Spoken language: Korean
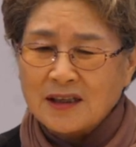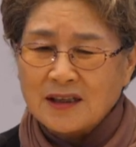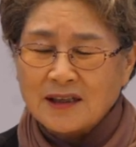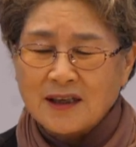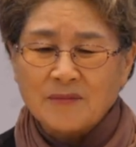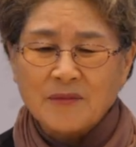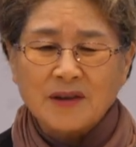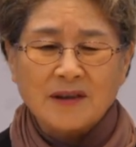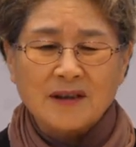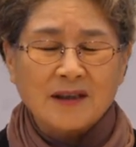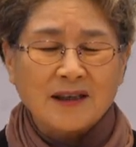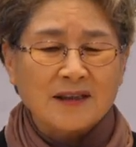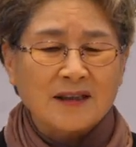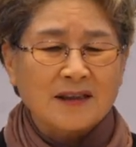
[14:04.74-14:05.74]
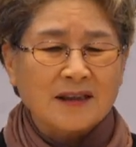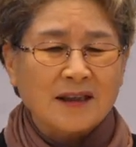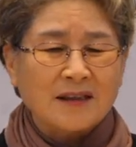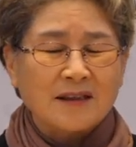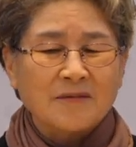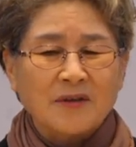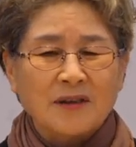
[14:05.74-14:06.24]
사명을 가진
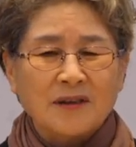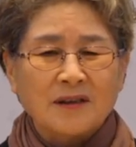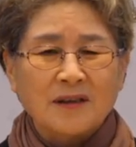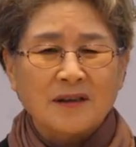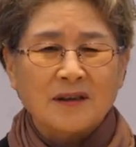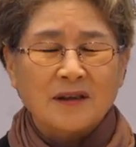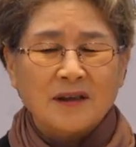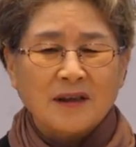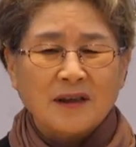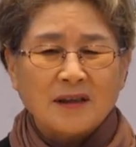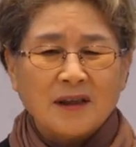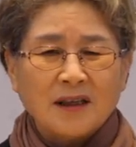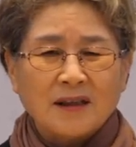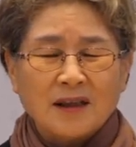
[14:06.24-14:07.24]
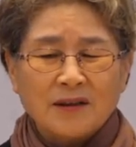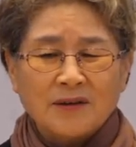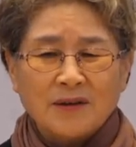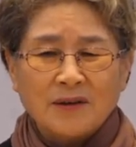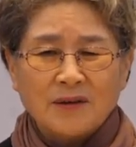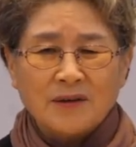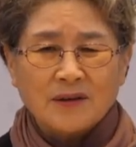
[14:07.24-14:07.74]
사람들은
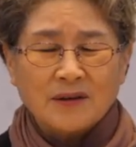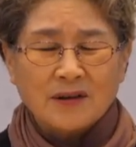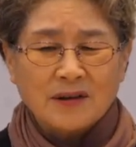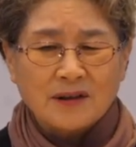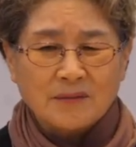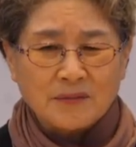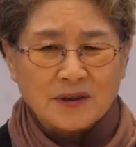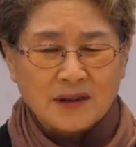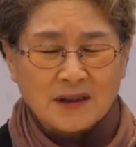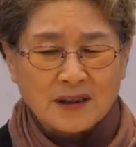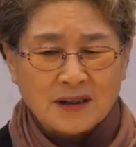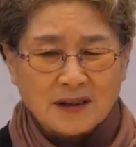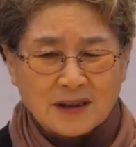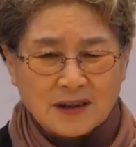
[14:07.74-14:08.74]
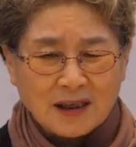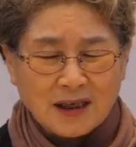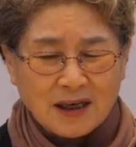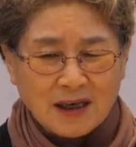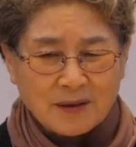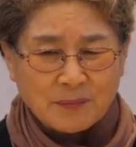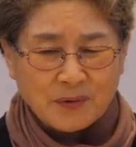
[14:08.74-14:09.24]
때때로 금식,
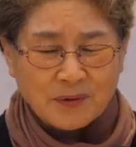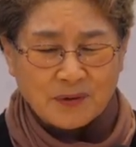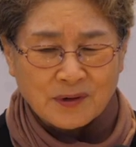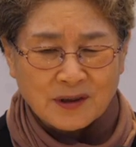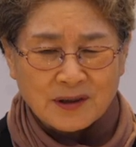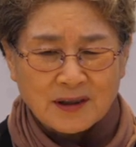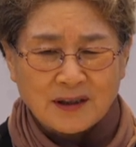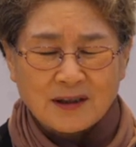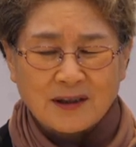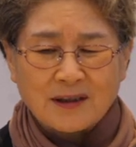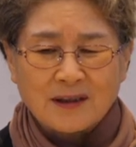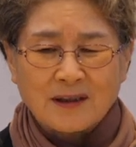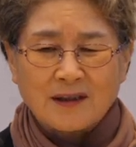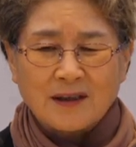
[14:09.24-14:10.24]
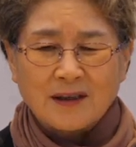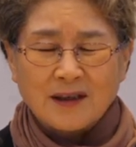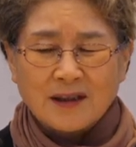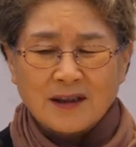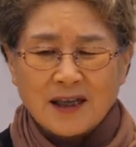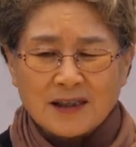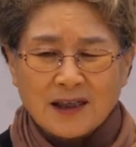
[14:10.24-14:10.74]
자포기,
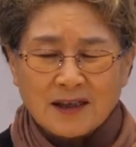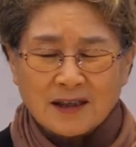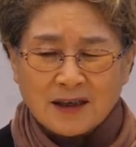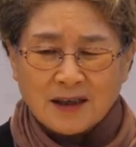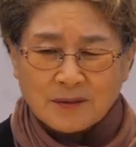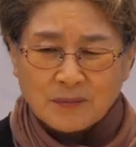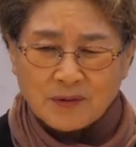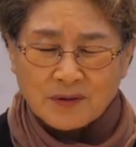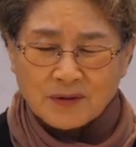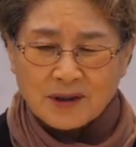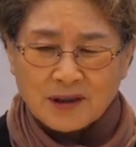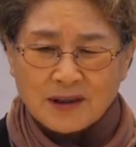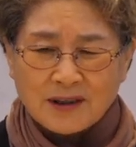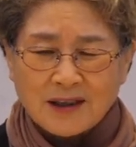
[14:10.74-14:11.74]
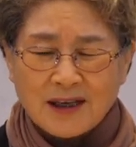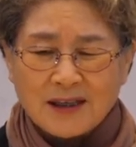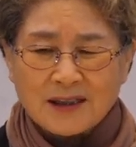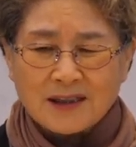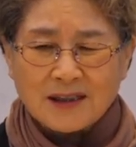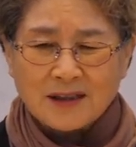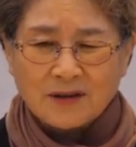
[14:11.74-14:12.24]
내 생각 포기, 내
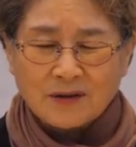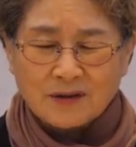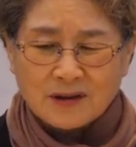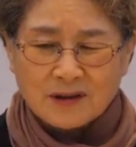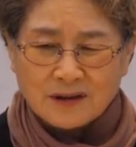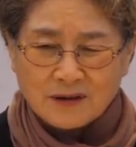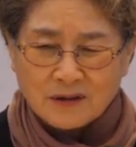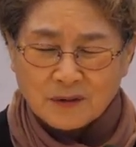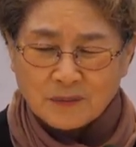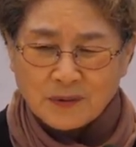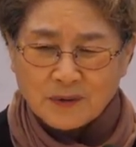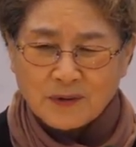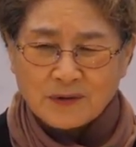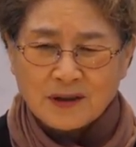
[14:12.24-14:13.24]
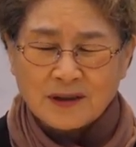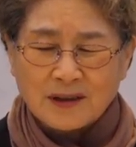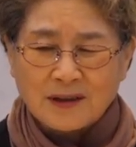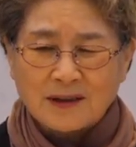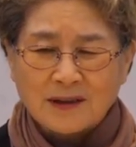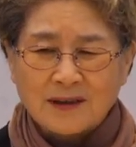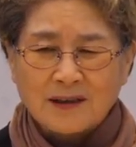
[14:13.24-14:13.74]
식욕 정욕
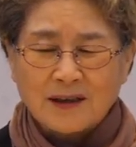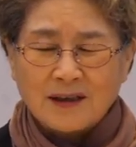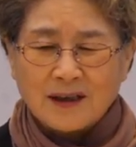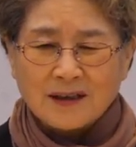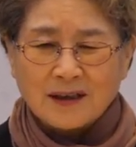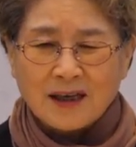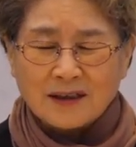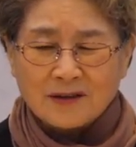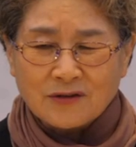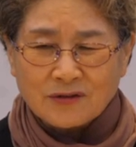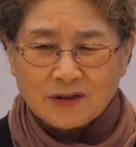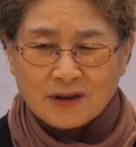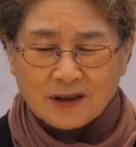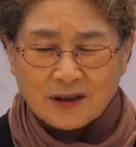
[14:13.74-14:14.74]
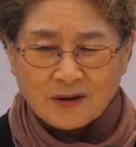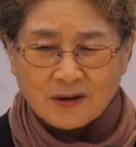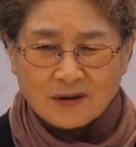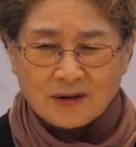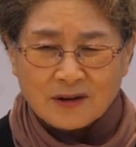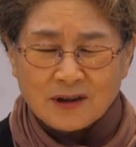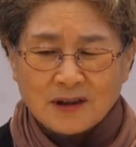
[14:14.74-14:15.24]
포기, 나를 주님께
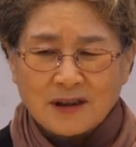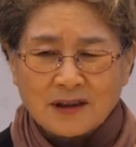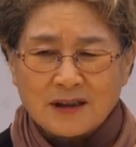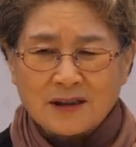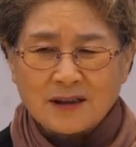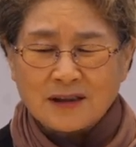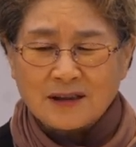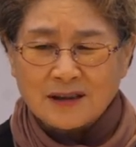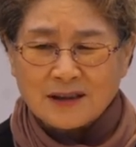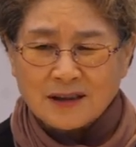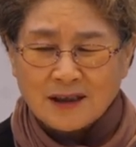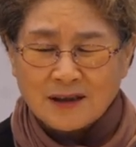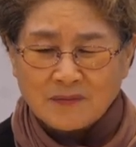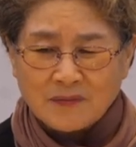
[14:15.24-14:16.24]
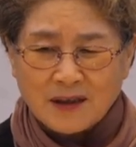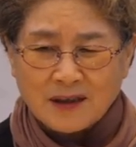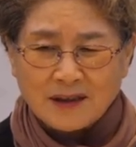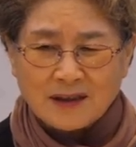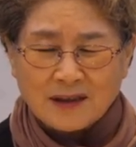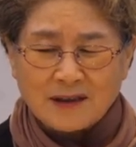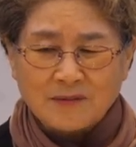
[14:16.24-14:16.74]
온전히 드리는
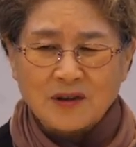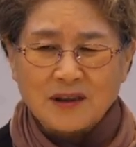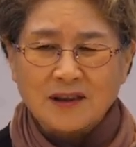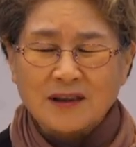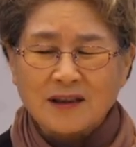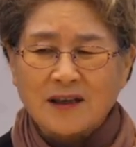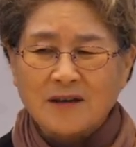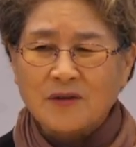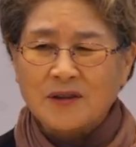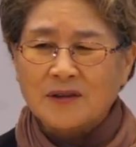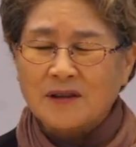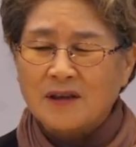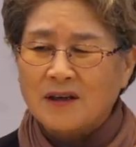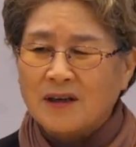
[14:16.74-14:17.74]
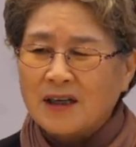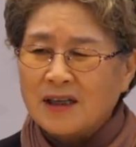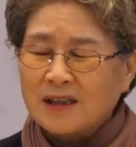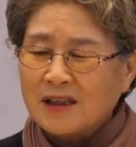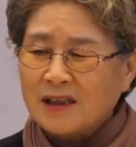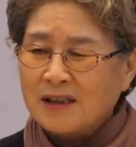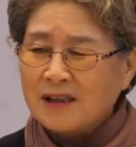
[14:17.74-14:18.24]
참된 금식을 하면서
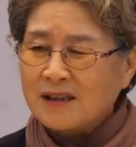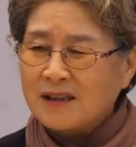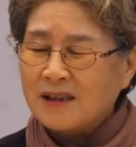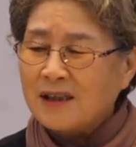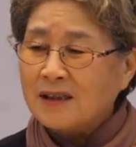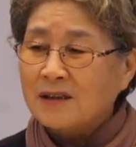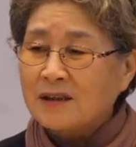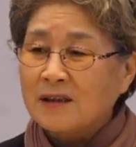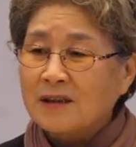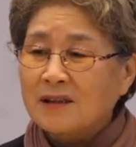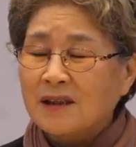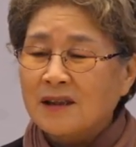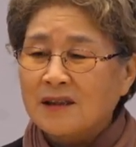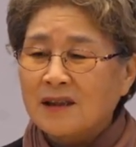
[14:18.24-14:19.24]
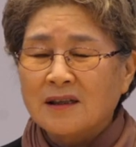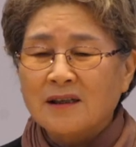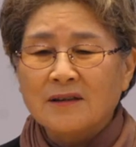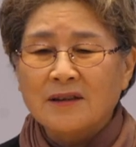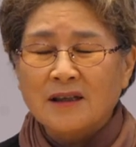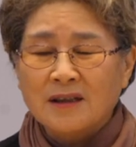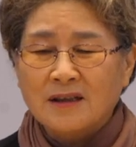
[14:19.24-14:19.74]
철저한 절제
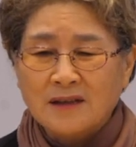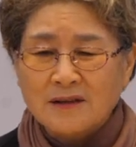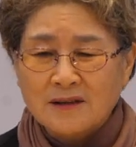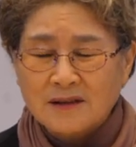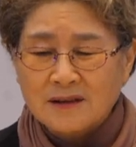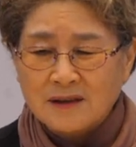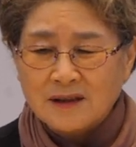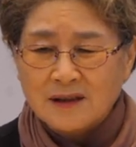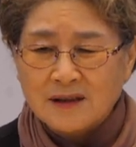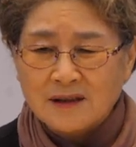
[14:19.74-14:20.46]
생활을 했다는 것이에요.